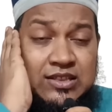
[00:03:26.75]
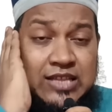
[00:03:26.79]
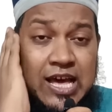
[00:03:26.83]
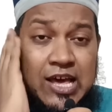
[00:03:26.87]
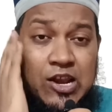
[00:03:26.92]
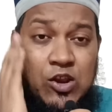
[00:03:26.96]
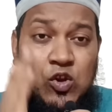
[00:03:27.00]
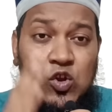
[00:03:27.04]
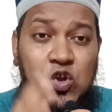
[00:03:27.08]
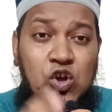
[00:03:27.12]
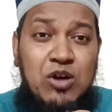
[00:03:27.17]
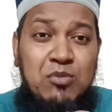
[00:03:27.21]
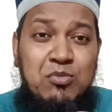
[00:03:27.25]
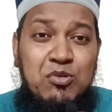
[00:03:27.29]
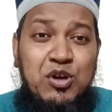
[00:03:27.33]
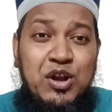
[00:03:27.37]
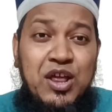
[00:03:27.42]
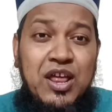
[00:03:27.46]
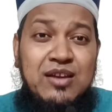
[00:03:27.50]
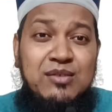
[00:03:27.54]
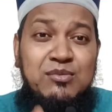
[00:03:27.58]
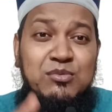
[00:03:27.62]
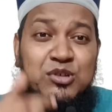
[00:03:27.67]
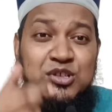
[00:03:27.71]
তার
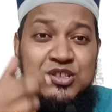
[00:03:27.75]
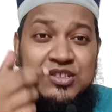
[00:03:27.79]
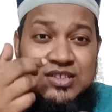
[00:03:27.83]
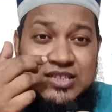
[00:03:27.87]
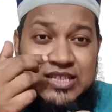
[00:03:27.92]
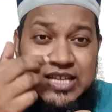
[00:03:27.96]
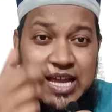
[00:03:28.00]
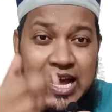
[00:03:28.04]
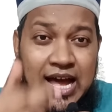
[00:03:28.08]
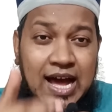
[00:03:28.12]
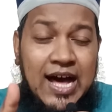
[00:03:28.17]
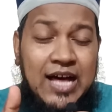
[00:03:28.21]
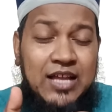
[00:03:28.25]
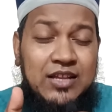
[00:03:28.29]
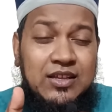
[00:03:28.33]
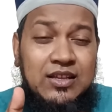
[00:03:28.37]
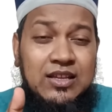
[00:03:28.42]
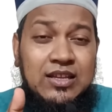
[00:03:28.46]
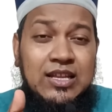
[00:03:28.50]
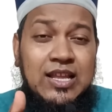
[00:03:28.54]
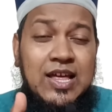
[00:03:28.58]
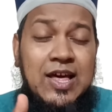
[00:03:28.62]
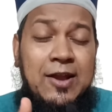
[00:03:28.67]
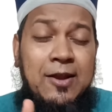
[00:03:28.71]
কবরের মধ্যে
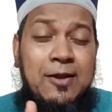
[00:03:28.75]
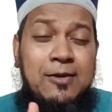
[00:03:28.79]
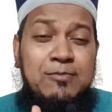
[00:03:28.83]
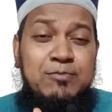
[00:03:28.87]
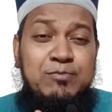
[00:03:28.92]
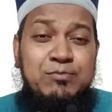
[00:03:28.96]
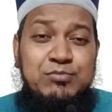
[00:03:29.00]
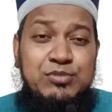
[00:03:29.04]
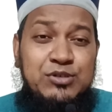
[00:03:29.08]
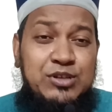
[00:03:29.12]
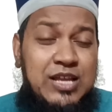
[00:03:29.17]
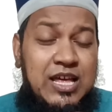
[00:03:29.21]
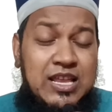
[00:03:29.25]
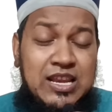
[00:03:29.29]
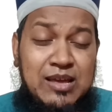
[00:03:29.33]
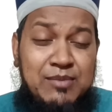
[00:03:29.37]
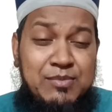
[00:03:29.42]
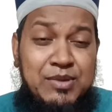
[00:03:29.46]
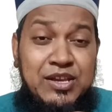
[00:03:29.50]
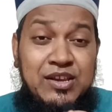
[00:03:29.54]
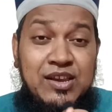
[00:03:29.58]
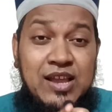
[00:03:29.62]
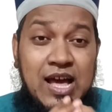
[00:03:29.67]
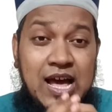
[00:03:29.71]
আল্লাহ রব্বুল
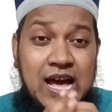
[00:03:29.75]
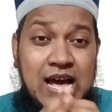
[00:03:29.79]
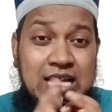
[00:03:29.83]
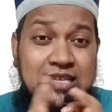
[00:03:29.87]
আলমিন